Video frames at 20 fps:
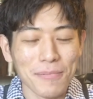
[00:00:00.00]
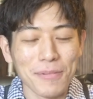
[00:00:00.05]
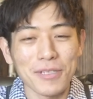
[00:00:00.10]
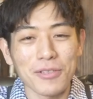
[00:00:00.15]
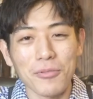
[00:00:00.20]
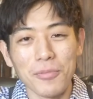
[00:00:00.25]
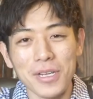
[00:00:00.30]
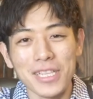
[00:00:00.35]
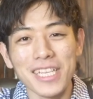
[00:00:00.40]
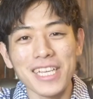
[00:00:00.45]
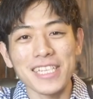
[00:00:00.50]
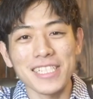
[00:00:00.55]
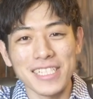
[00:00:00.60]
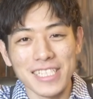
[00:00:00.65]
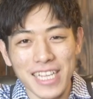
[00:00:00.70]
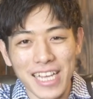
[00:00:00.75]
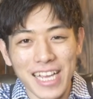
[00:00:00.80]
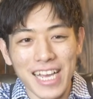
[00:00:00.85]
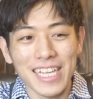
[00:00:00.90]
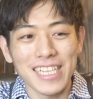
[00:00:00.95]
ぱ止まんないです
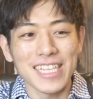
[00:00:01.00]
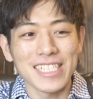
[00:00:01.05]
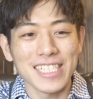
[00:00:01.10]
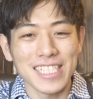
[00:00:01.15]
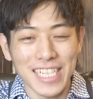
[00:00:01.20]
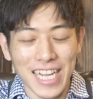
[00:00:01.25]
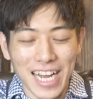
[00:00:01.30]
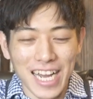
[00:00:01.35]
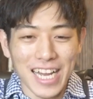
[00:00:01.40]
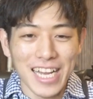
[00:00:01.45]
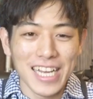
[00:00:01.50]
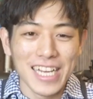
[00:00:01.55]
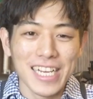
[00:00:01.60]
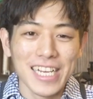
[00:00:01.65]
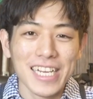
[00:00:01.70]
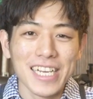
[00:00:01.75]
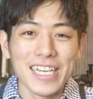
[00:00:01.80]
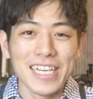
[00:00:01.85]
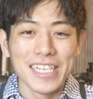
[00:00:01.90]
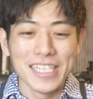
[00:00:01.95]
ね話が、
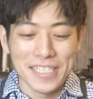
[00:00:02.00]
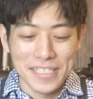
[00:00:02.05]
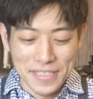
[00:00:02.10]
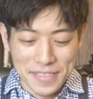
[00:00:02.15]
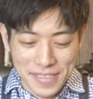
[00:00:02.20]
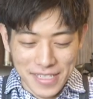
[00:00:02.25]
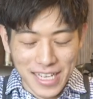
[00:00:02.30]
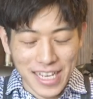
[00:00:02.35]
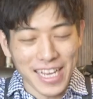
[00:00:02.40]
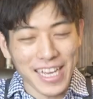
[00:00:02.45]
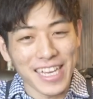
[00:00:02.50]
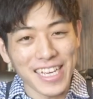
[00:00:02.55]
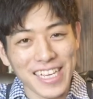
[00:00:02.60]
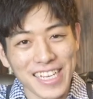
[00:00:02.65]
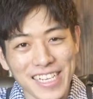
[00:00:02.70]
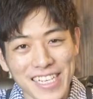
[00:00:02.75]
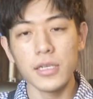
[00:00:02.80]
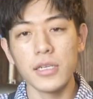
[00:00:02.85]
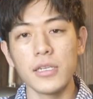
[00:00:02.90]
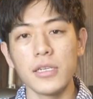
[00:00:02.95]
はい。
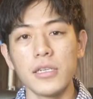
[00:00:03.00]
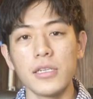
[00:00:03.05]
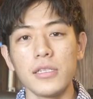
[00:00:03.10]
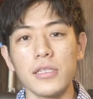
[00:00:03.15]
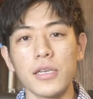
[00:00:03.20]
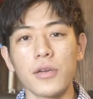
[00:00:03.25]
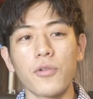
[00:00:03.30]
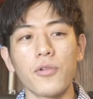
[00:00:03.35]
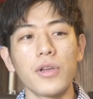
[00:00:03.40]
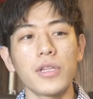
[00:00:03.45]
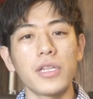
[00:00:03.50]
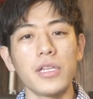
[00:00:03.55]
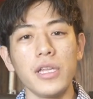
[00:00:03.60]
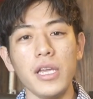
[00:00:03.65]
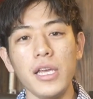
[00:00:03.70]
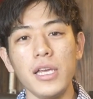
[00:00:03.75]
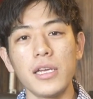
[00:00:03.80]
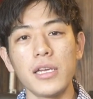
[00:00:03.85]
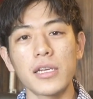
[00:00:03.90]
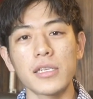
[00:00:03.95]
でこうやって
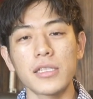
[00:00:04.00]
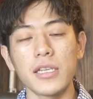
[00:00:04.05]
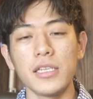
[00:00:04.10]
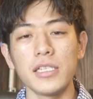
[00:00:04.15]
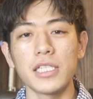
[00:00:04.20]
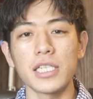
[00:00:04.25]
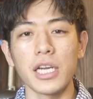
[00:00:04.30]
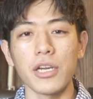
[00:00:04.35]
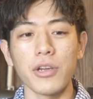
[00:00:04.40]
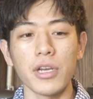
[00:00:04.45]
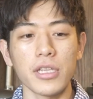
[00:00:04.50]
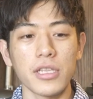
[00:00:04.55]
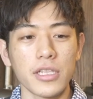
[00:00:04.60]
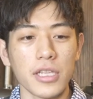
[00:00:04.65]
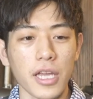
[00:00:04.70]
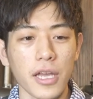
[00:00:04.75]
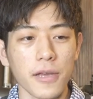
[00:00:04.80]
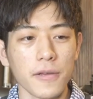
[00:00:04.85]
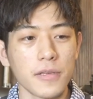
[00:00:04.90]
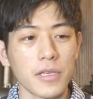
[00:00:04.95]
ね展示会をやっ
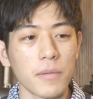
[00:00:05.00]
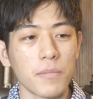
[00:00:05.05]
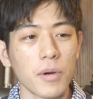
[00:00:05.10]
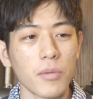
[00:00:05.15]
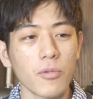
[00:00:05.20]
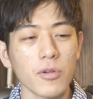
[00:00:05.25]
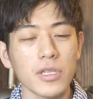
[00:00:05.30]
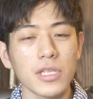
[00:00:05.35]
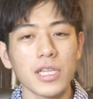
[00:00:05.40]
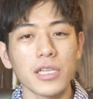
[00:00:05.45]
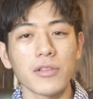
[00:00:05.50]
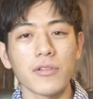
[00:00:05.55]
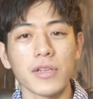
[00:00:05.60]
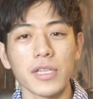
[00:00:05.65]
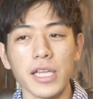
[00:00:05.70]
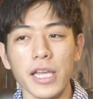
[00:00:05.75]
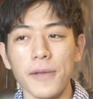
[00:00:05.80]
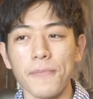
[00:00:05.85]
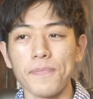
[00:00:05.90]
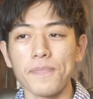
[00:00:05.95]
てやっぱ思ったのは
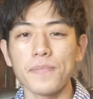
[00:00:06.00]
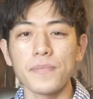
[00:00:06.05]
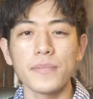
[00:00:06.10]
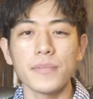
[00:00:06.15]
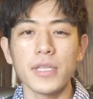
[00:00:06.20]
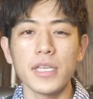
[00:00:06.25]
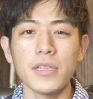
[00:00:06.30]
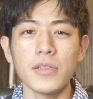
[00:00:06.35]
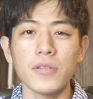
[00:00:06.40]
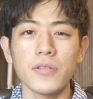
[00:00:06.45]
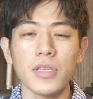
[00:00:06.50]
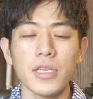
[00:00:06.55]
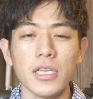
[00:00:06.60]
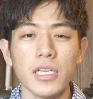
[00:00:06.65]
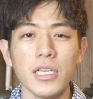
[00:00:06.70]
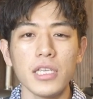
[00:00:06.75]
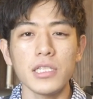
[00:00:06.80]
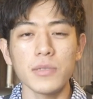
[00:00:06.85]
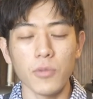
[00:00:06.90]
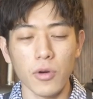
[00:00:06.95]
ね、ネットで
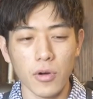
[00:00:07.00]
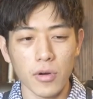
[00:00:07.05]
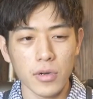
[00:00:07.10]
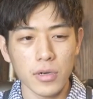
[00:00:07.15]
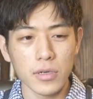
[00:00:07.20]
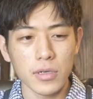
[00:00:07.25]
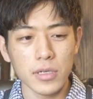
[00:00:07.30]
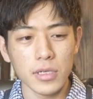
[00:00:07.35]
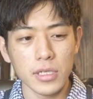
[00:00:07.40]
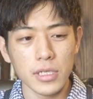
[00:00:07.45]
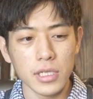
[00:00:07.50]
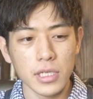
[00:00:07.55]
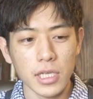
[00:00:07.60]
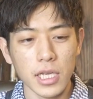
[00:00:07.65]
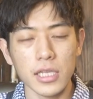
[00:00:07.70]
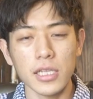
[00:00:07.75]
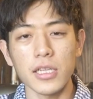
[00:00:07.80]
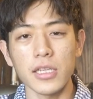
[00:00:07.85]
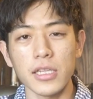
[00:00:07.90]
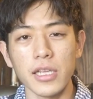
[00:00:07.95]
いつも
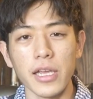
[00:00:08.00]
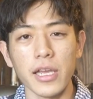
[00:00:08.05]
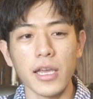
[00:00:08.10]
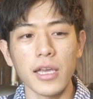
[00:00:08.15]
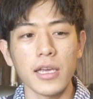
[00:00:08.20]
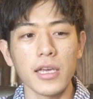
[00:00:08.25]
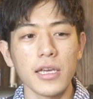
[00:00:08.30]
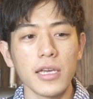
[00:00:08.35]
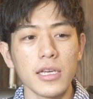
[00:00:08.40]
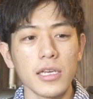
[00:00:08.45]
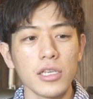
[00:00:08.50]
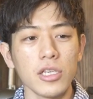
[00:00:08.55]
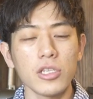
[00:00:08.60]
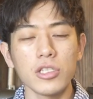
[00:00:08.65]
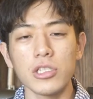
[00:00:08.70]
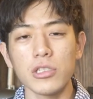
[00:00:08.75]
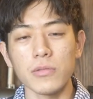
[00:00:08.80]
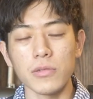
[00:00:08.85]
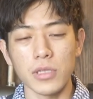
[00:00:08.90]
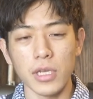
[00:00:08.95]
やってて
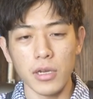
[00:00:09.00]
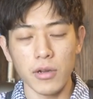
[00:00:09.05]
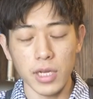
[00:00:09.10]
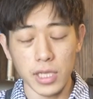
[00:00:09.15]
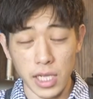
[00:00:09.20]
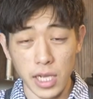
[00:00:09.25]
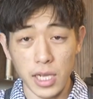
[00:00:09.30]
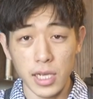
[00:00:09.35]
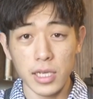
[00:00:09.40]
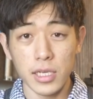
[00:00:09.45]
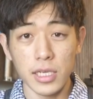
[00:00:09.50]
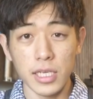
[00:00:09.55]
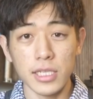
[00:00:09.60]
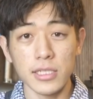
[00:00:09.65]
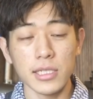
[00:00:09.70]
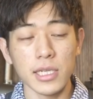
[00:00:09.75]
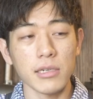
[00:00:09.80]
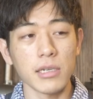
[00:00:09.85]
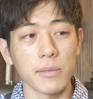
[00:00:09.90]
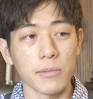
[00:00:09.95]
YouTube というかね
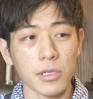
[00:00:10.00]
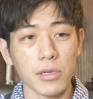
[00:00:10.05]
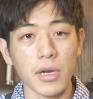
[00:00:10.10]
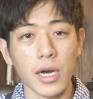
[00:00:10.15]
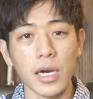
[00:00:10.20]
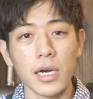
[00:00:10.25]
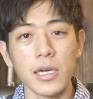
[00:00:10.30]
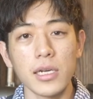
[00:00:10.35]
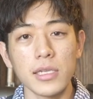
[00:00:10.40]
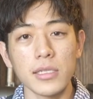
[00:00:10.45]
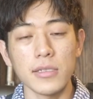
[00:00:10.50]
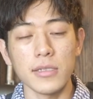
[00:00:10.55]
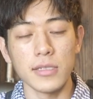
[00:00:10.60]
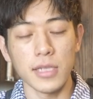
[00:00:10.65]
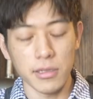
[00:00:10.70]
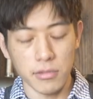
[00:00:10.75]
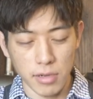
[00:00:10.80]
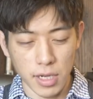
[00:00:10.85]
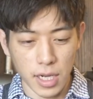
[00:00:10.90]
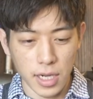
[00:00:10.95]
インスタグラムとか
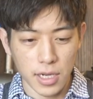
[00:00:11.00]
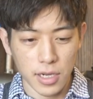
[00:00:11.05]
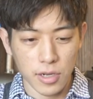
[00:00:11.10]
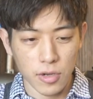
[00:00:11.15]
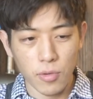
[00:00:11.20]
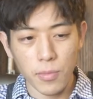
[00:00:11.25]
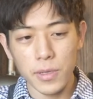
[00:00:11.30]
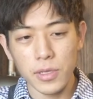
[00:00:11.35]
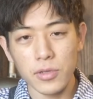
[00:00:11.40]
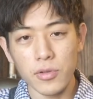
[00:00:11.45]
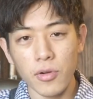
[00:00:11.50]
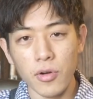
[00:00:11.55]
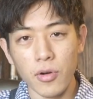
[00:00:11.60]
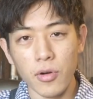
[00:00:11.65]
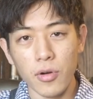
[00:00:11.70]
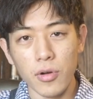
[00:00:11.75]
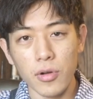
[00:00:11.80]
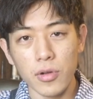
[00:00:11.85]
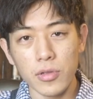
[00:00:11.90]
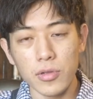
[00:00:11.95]
ツイッターとかコメント
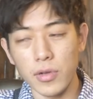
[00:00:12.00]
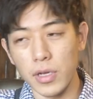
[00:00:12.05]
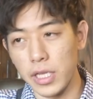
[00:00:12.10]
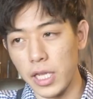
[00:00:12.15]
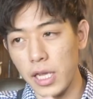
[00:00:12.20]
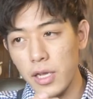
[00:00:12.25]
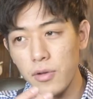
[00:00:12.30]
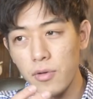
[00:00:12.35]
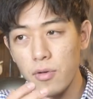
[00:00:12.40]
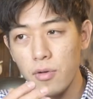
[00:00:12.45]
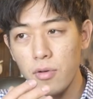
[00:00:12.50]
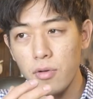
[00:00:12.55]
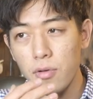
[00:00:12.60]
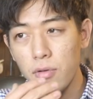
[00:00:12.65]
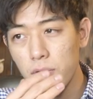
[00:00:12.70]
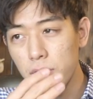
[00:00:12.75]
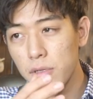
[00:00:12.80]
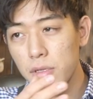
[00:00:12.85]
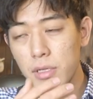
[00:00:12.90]
とかねこ